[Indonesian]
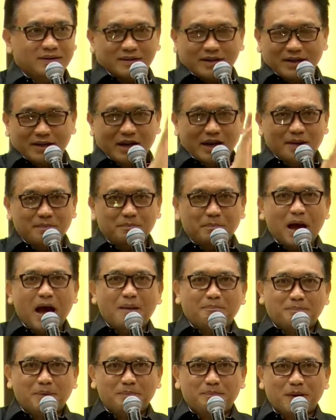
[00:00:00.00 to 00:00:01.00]
ke dalam
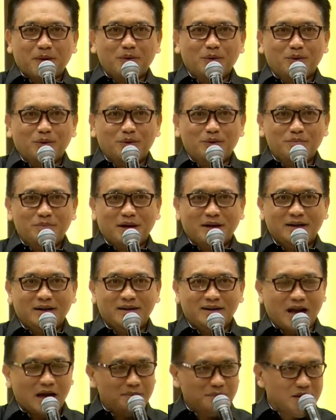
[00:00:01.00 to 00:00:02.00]
api penghukuman.
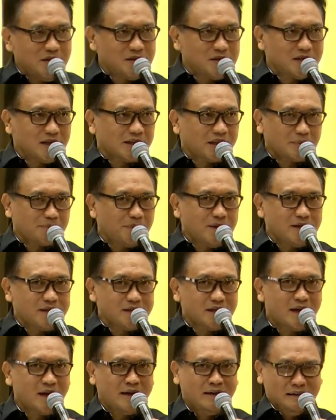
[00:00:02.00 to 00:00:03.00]
Tidak bisa
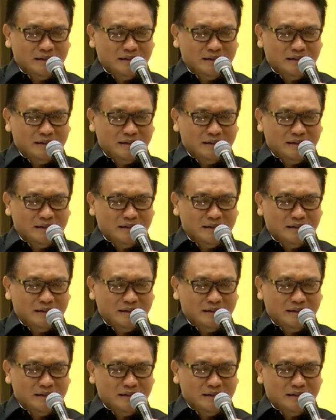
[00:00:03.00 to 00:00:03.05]
terpisah.